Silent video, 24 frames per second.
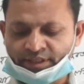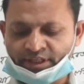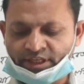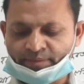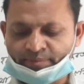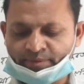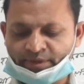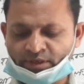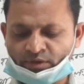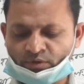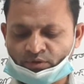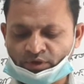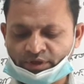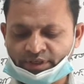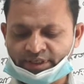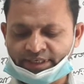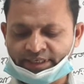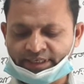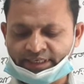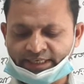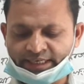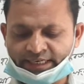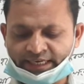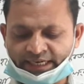দেবী
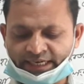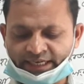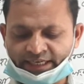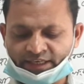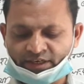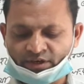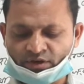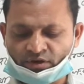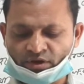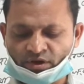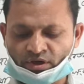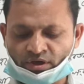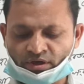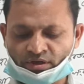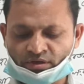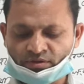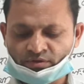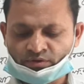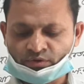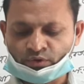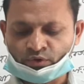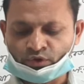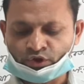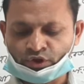লক্ষ্মীর গায়ের রং
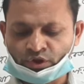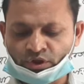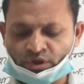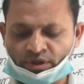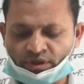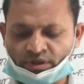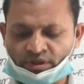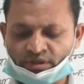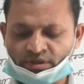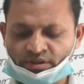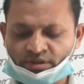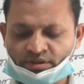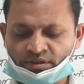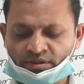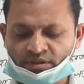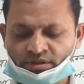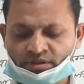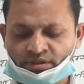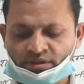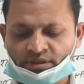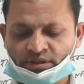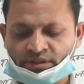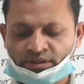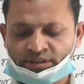ধূসর
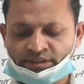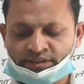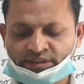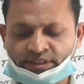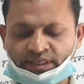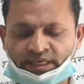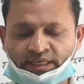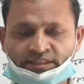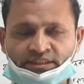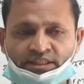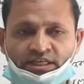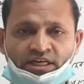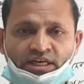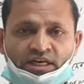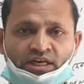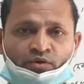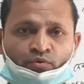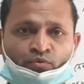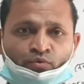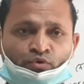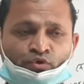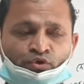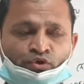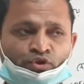সাদা
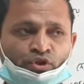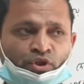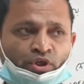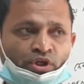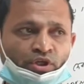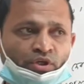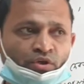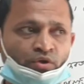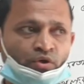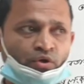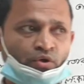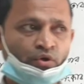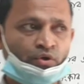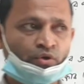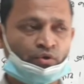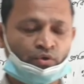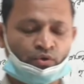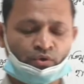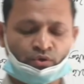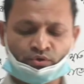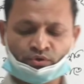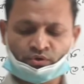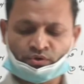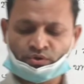উজ্জ্বল
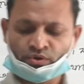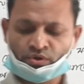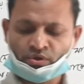হলুদ